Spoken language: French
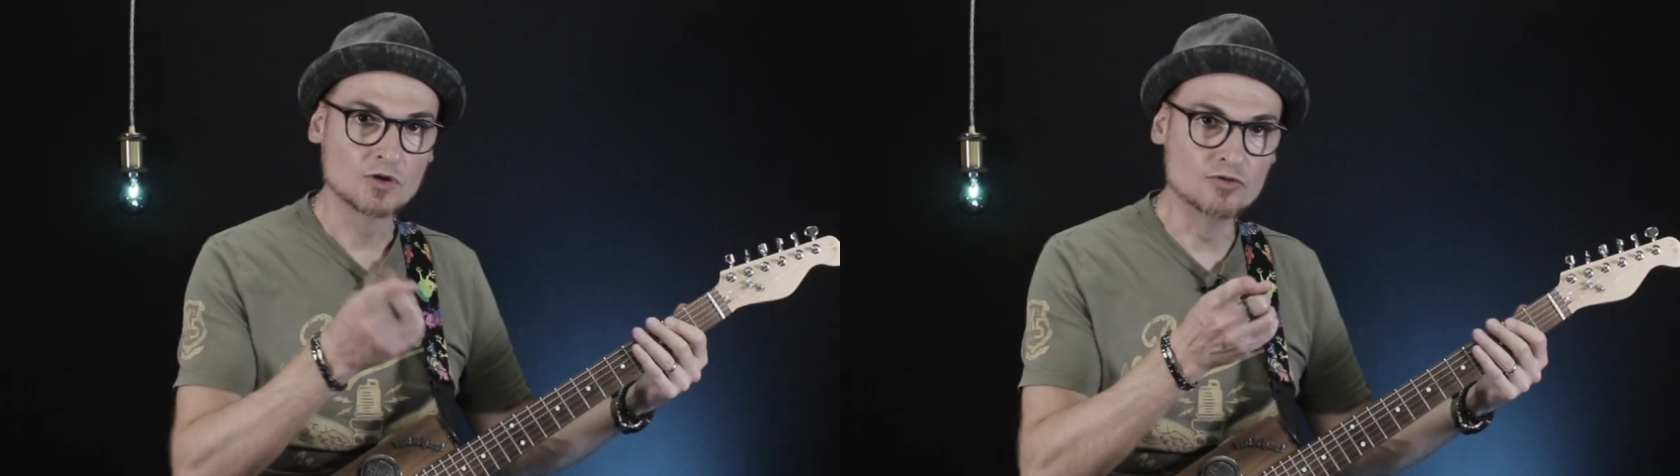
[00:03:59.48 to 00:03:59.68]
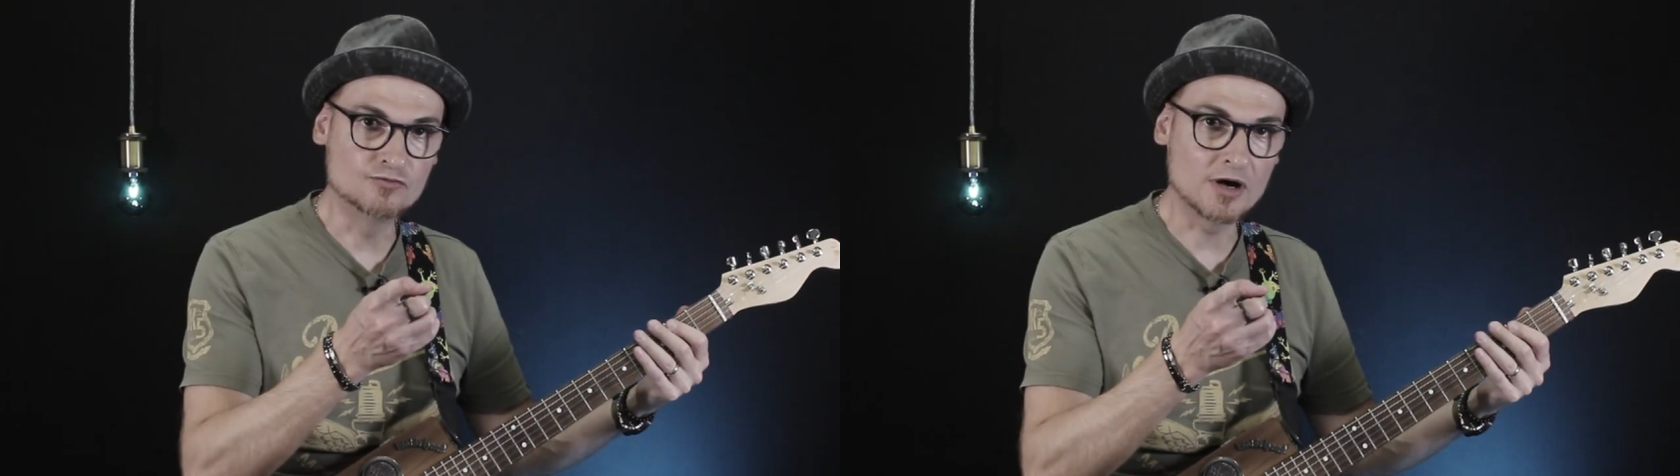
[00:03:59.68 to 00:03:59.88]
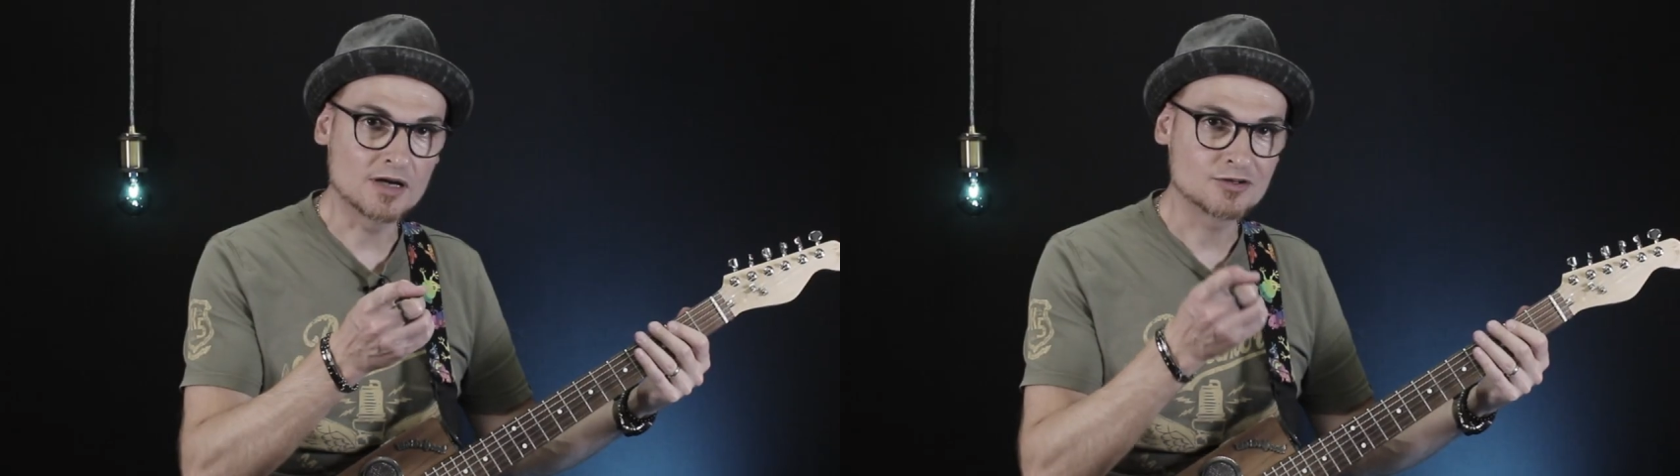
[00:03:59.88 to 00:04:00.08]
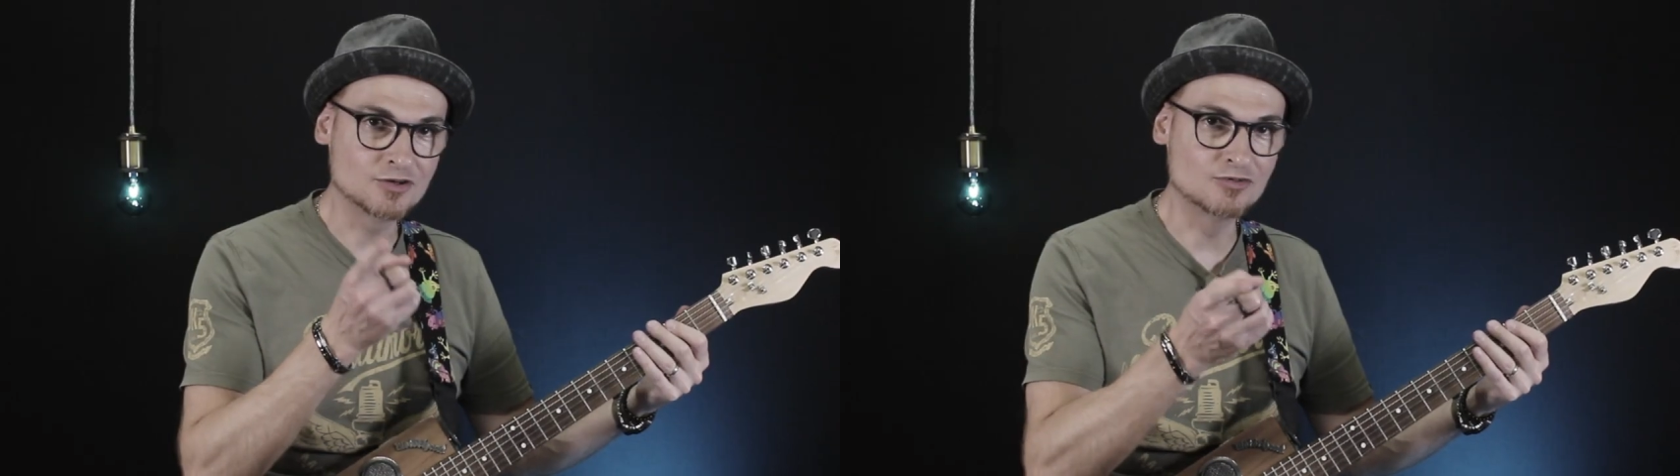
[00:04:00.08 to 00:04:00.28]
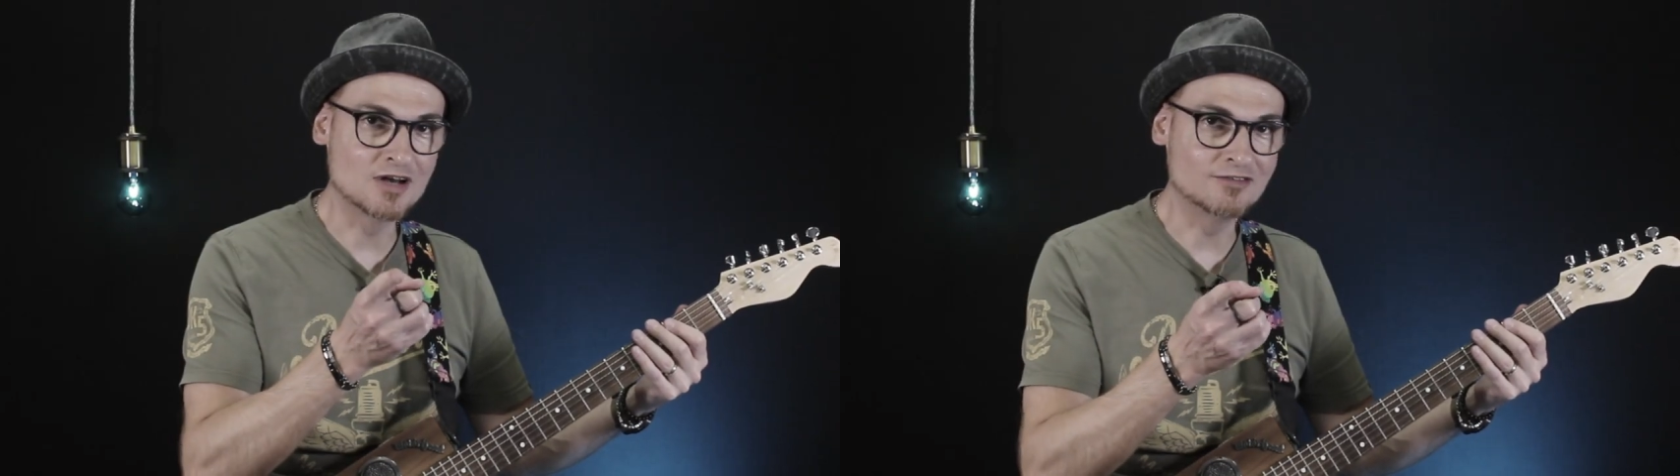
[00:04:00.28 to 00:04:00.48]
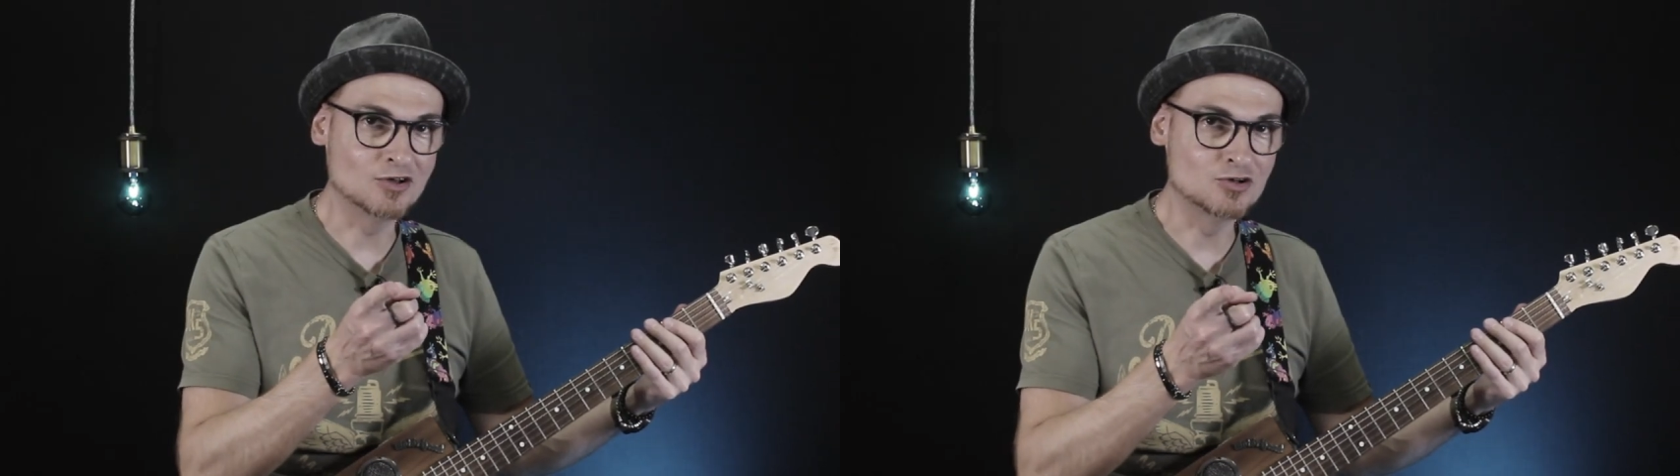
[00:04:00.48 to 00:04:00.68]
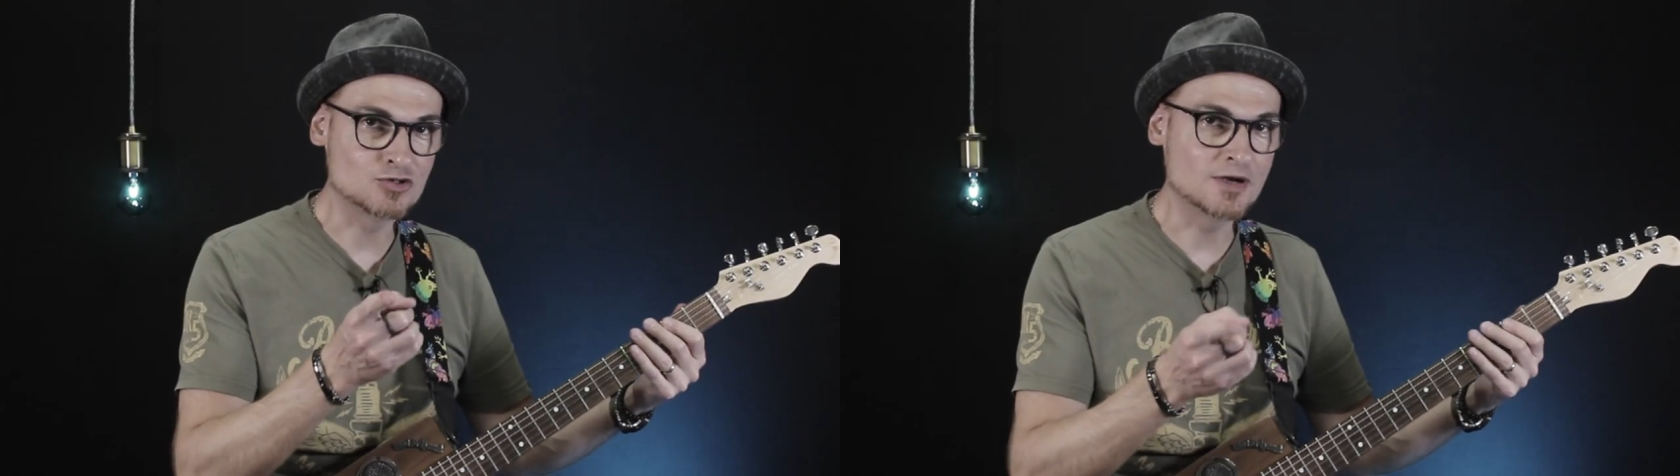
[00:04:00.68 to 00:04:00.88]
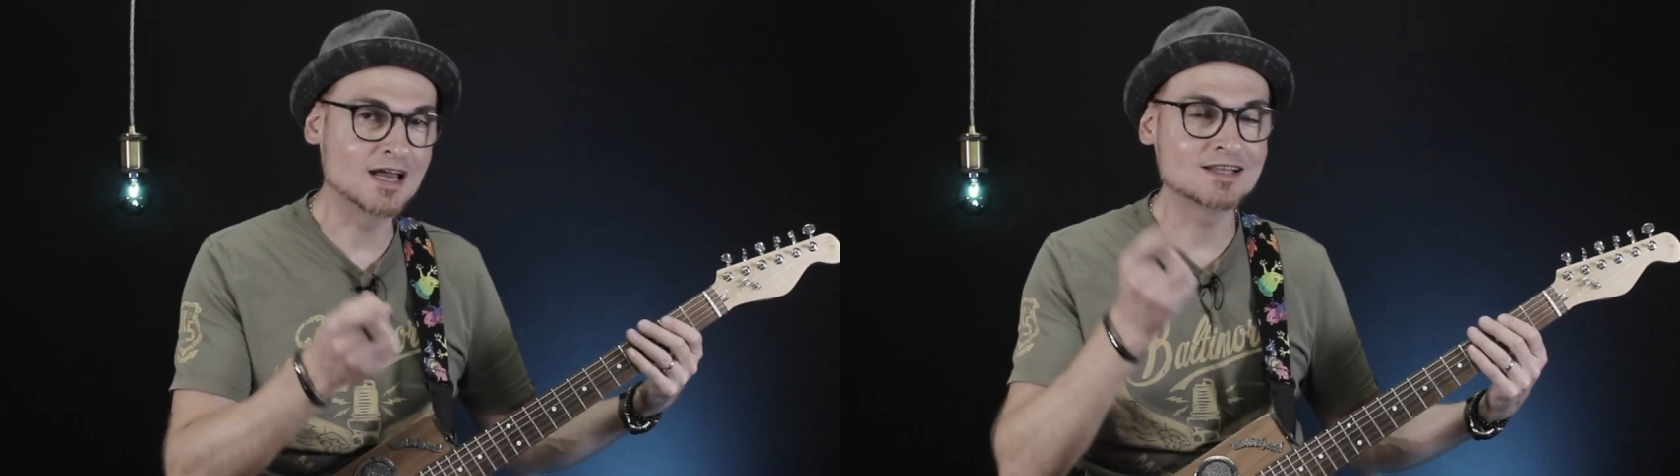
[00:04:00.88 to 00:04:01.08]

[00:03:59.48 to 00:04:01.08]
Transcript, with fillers: Une fois que vous l'avez rejoué,